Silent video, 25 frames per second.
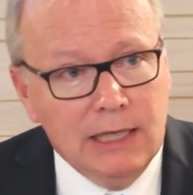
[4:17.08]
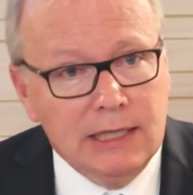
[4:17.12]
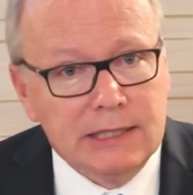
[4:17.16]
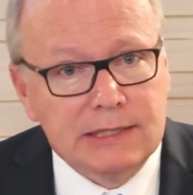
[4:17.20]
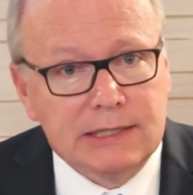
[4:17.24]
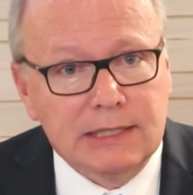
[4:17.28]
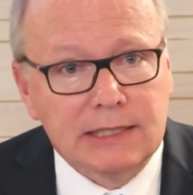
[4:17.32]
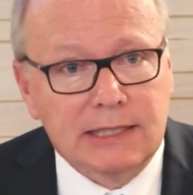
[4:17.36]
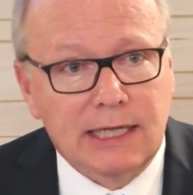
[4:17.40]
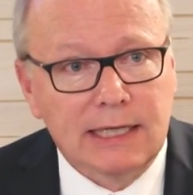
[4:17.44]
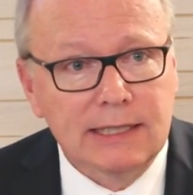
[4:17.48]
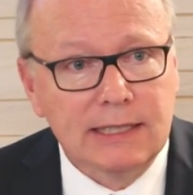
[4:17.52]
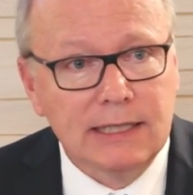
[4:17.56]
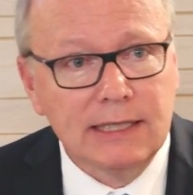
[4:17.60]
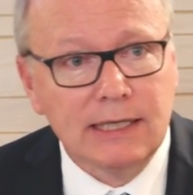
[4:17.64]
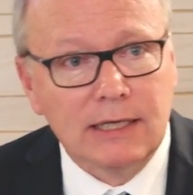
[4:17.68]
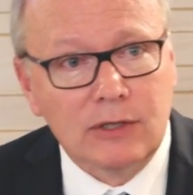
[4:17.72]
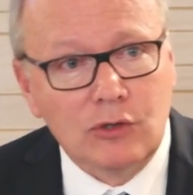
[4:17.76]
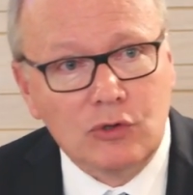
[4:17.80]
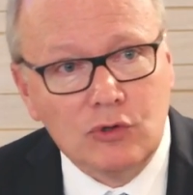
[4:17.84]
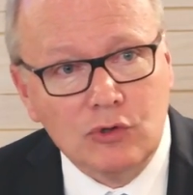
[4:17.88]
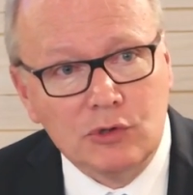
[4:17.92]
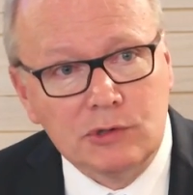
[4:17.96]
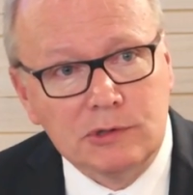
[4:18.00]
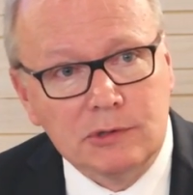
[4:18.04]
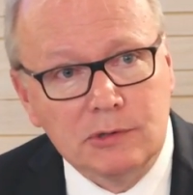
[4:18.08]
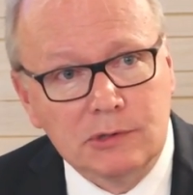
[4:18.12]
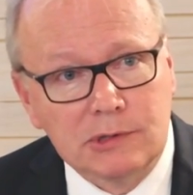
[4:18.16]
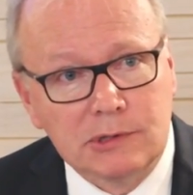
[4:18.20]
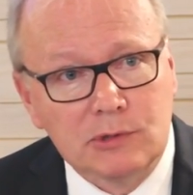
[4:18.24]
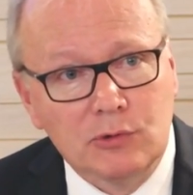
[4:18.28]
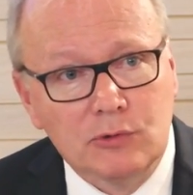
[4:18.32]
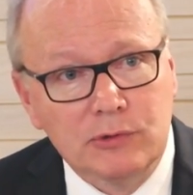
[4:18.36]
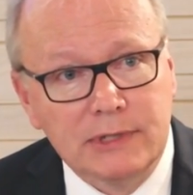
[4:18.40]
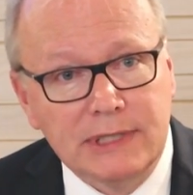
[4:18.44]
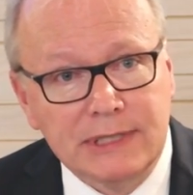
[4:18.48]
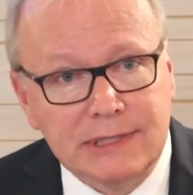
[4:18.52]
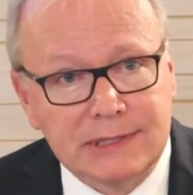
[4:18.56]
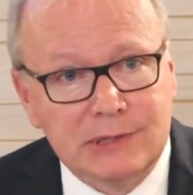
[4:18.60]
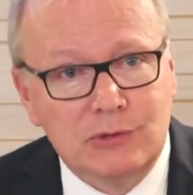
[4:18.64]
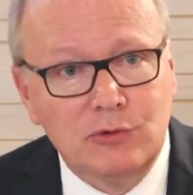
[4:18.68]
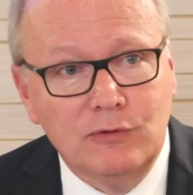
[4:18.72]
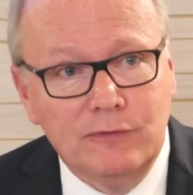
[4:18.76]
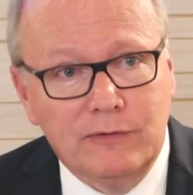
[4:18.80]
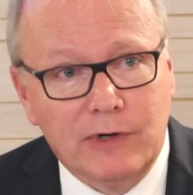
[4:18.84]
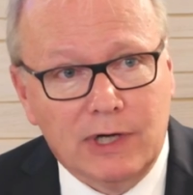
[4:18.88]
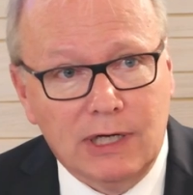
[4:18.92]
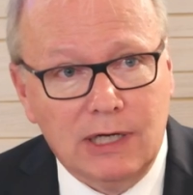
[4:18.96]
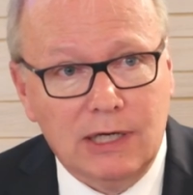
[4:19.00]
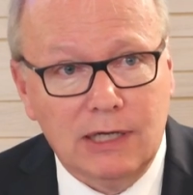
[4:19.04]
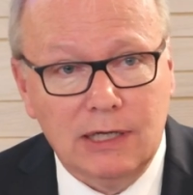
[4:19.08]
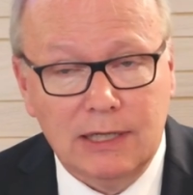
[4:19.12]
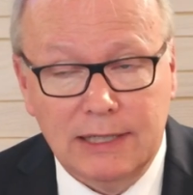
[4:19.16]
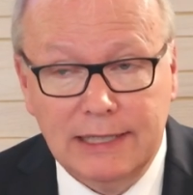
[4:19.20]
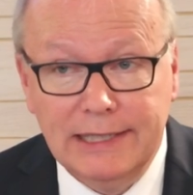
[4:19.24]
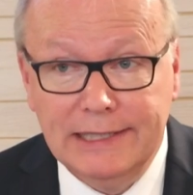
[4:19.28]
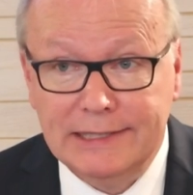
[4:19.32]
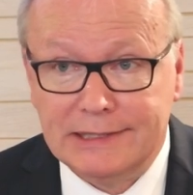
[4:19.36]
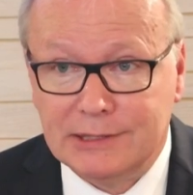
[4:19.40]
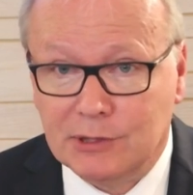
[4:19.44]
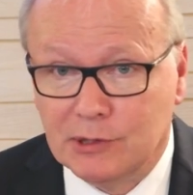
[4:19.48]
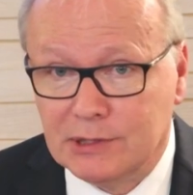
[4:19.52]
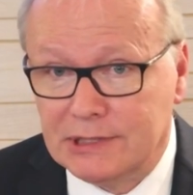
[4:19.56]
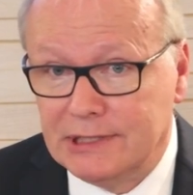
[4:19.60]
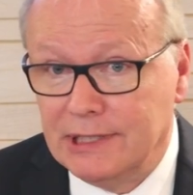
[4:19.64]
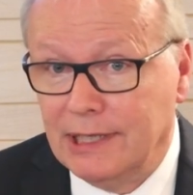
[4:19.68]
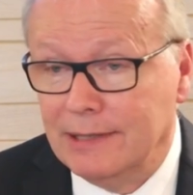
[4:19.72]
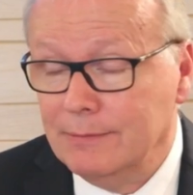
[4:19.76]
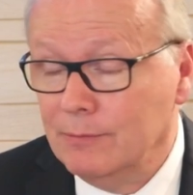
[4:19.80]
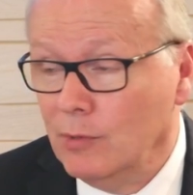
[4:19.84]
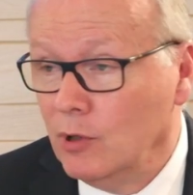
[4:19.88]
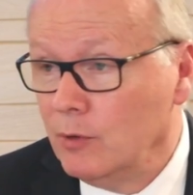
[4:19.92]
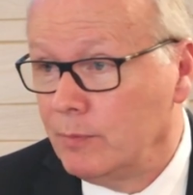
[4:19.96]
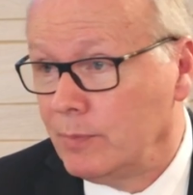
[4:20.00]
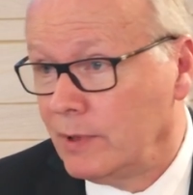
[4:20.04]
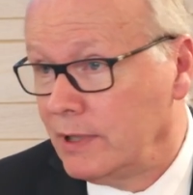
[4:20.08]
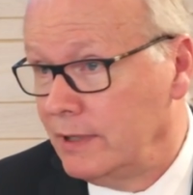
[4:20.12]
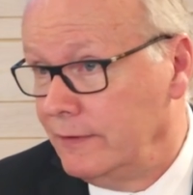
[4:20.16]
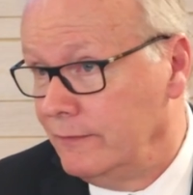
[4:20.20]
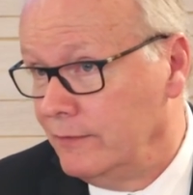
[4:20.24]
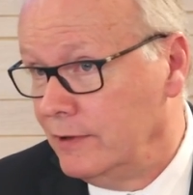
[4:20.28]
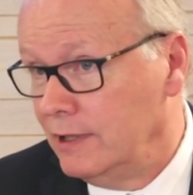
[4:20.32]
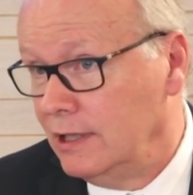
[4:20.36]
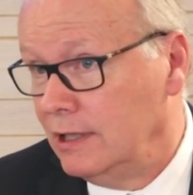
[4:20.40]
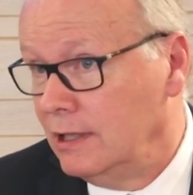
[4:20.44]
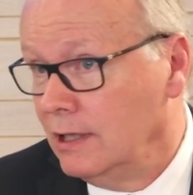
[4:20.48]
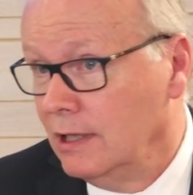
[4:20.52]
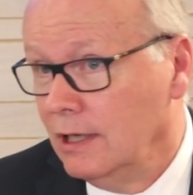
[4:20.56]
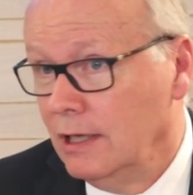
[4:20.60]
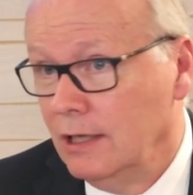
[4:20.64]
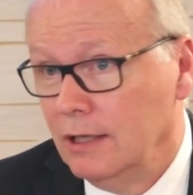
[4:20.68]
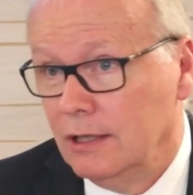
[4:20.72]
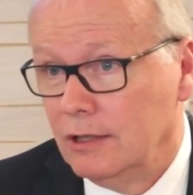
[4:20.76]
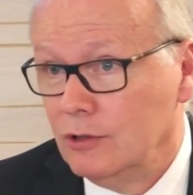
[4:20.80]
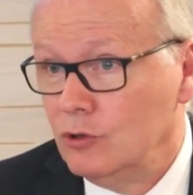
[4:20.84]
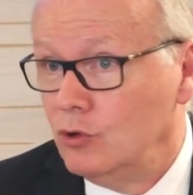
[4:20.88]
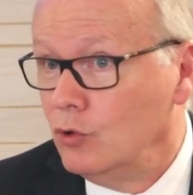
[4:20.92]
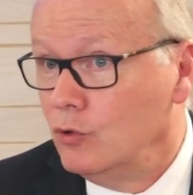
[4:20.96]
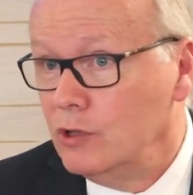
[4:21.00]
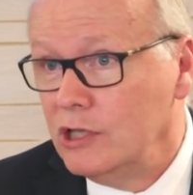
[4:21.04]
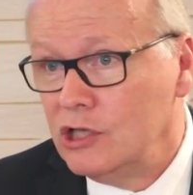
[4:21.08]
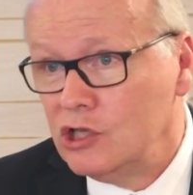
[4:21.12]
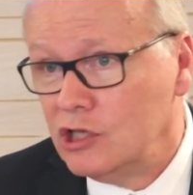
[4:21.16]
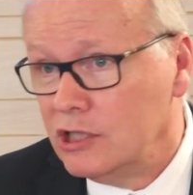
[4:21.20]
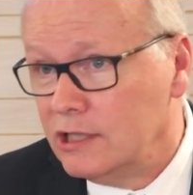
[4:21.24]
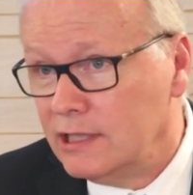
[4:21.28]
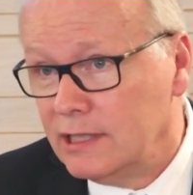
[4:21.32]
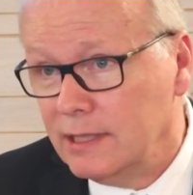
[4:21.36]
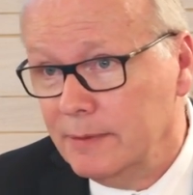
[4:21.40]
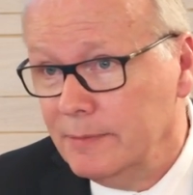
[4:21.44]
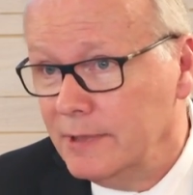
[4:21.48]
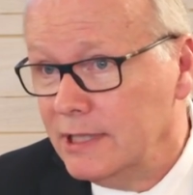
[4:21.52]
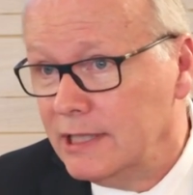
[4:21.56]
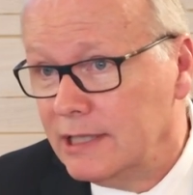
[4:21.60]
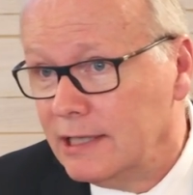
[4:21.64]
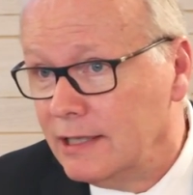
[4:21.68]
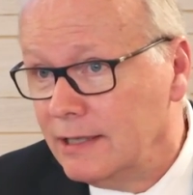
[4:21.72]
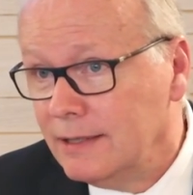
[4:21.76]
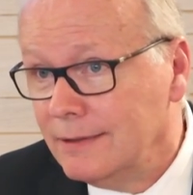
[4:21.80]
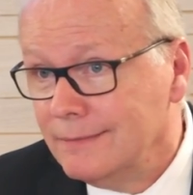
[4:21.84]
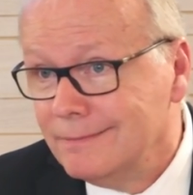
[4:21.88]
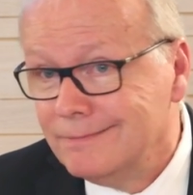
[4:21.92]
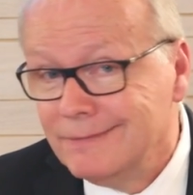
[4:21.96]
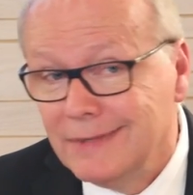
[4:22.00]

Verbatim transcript: c'est-à-dire que ce sont des souverains essentiellement privés de légitimité.